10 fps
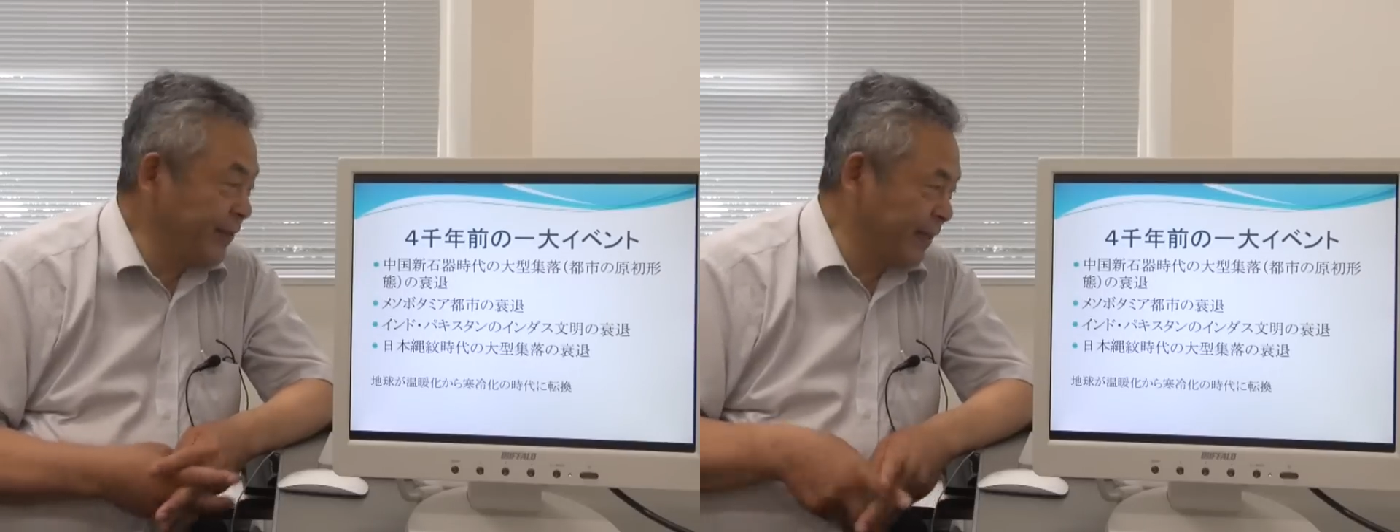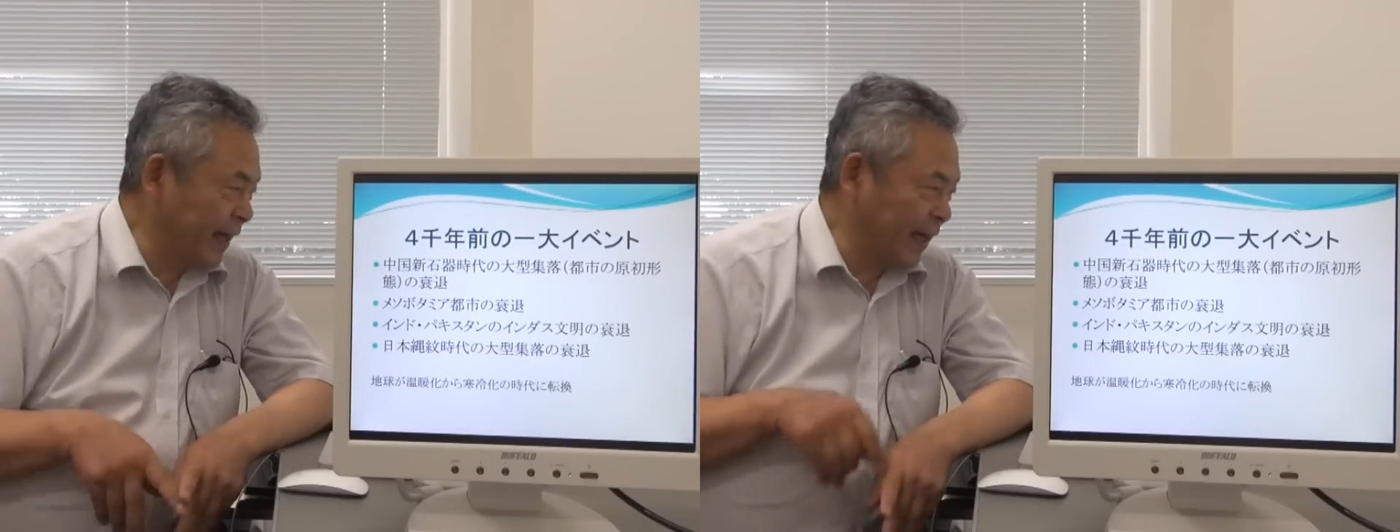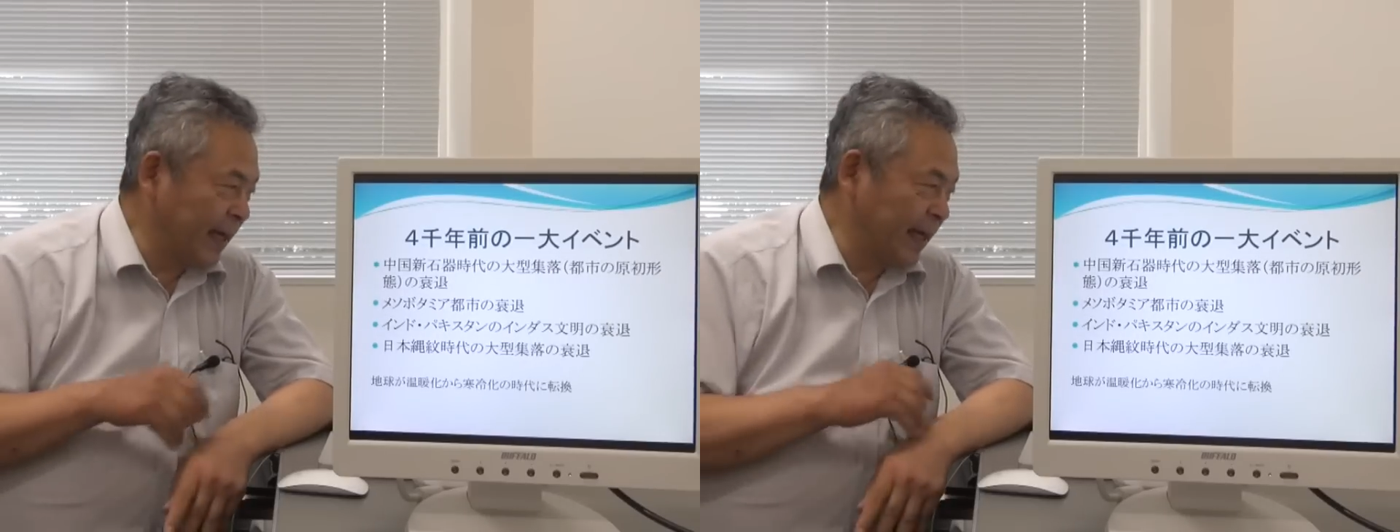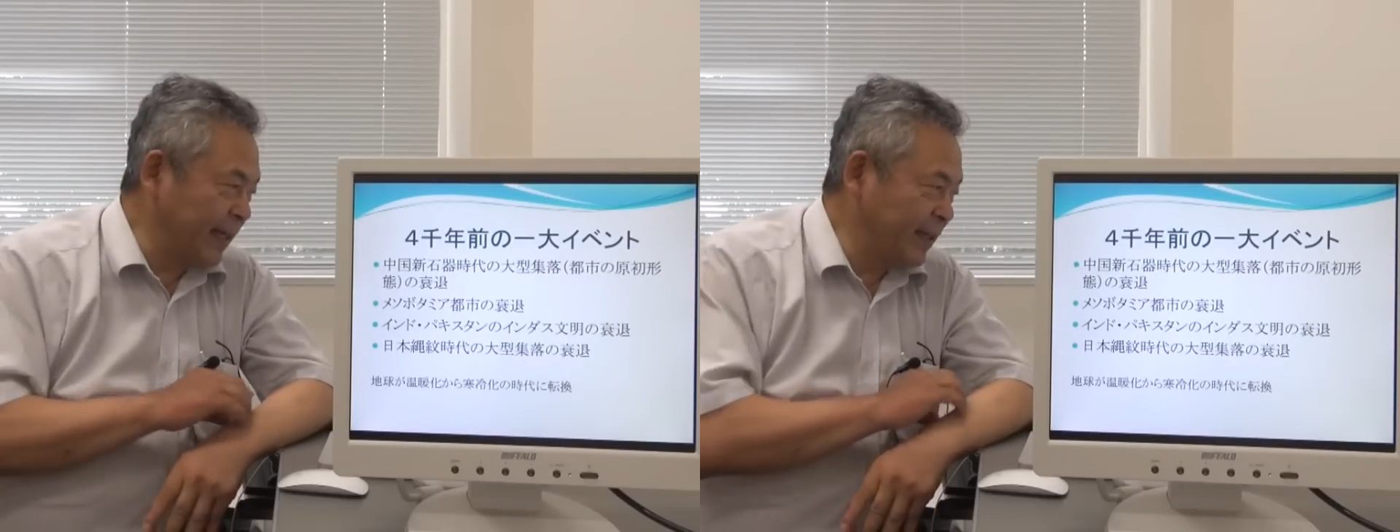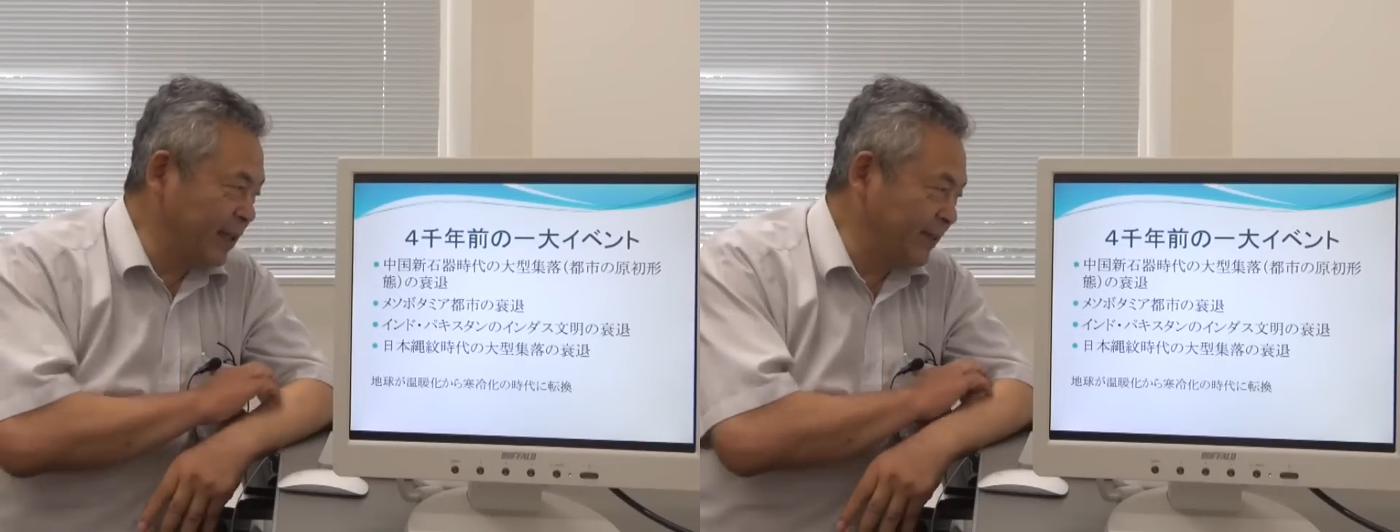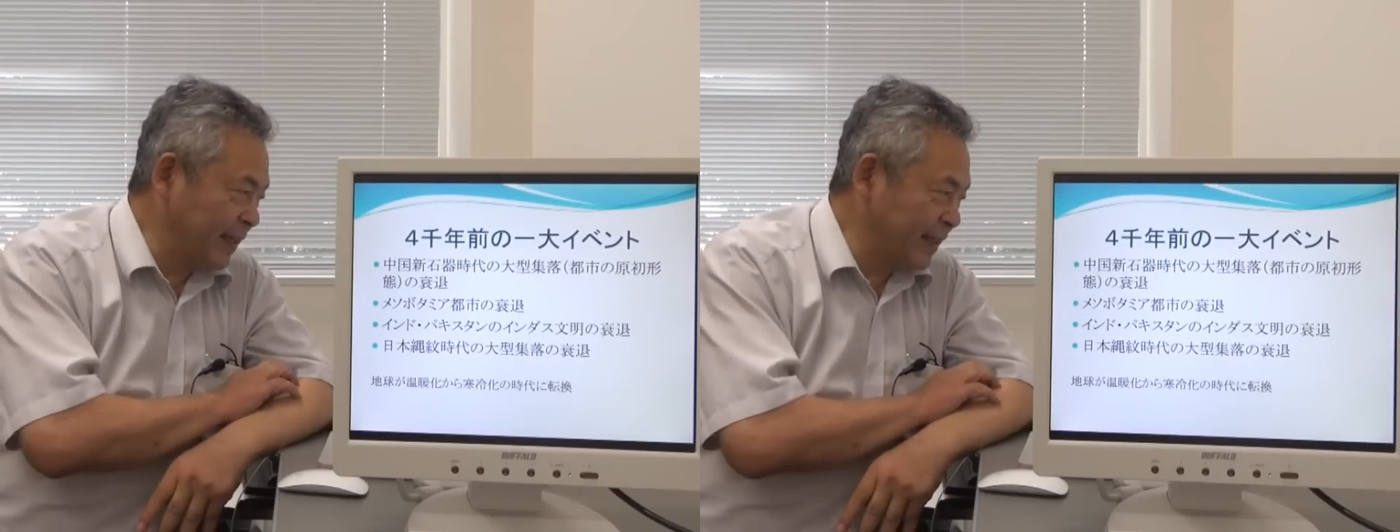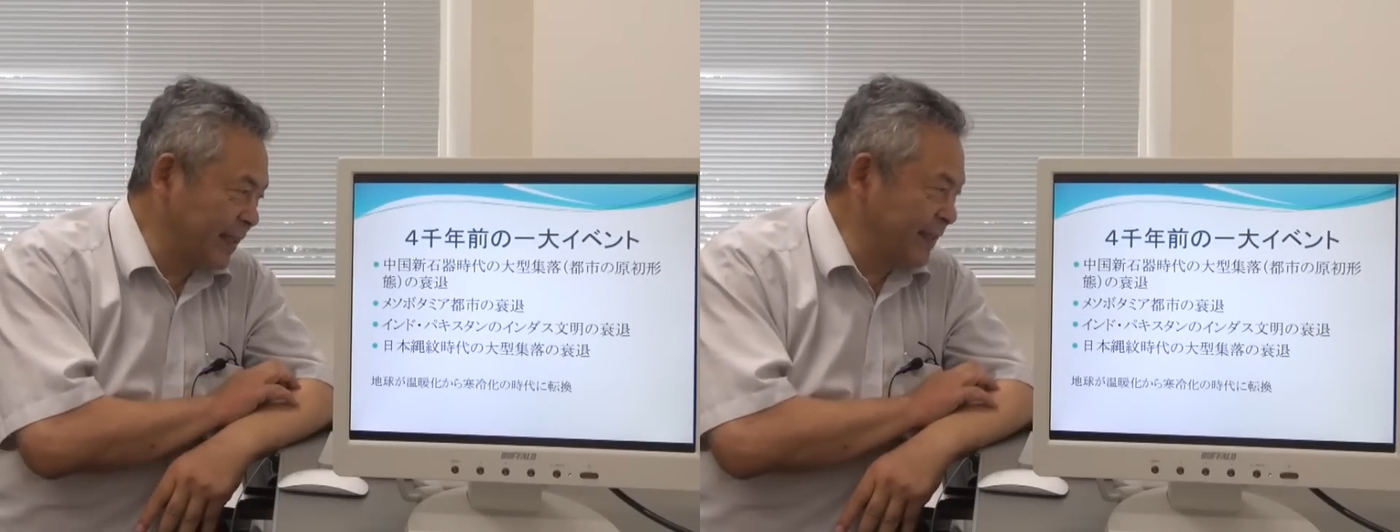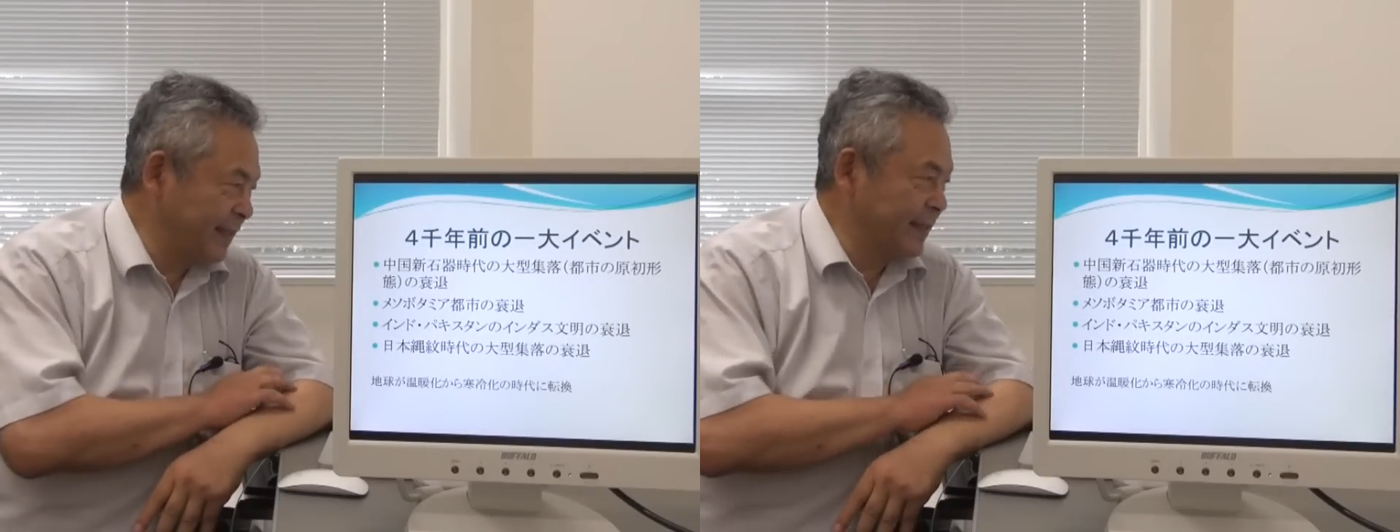ふうに考えております。